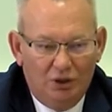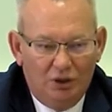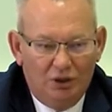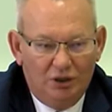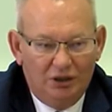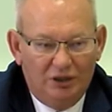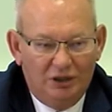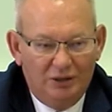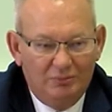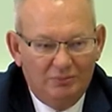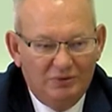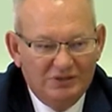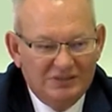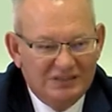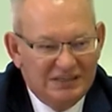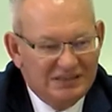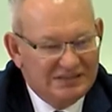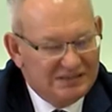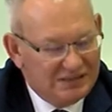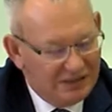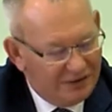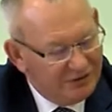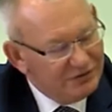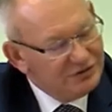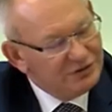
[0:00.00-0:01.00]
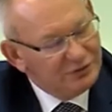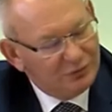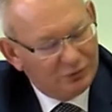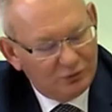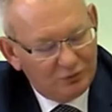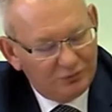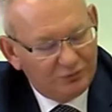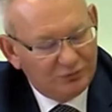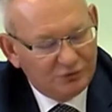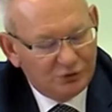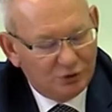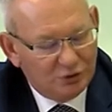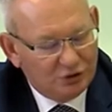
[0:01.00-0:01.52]
либо заставить его
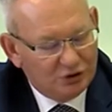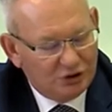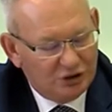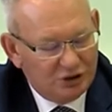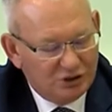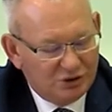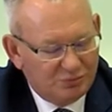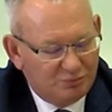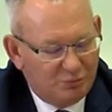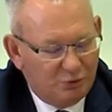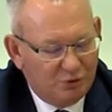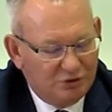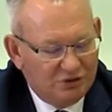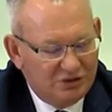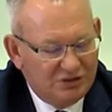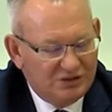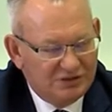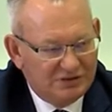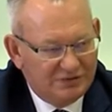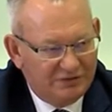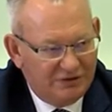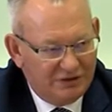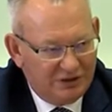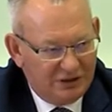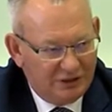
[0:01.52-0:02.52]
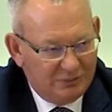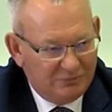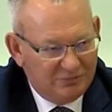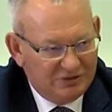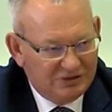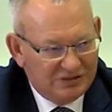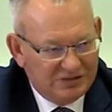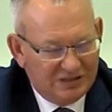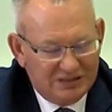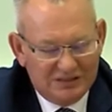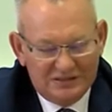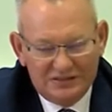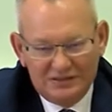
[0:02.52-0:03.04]
все-таки исполнить свои
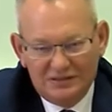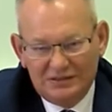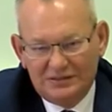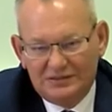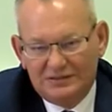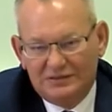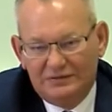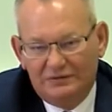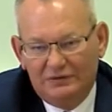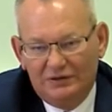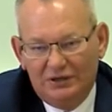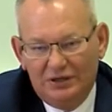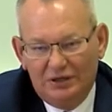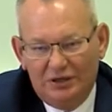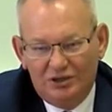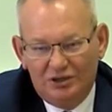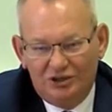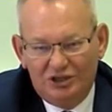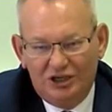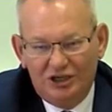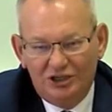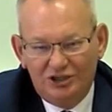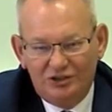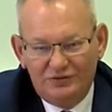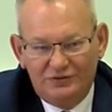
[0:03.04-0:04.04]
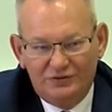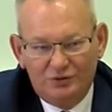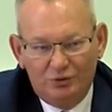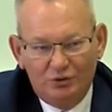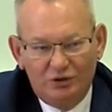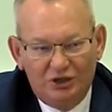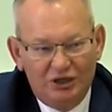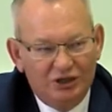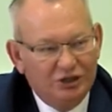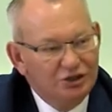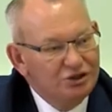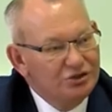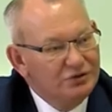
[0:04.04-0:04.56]
обязательства свою
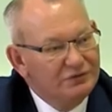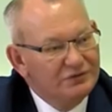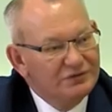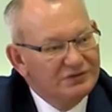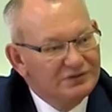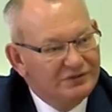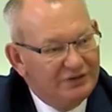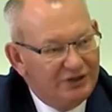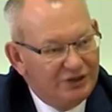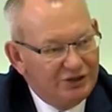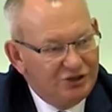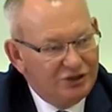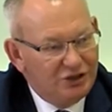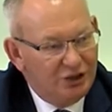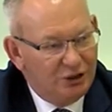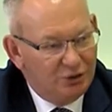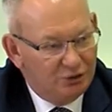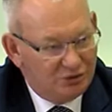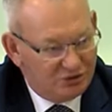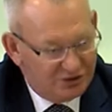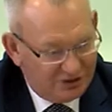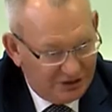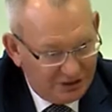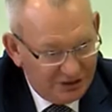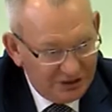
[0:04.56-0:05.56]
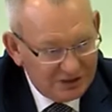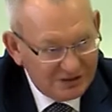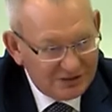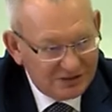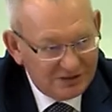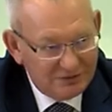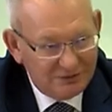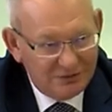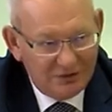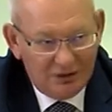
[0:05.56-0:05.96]
очередь, министерство обязуется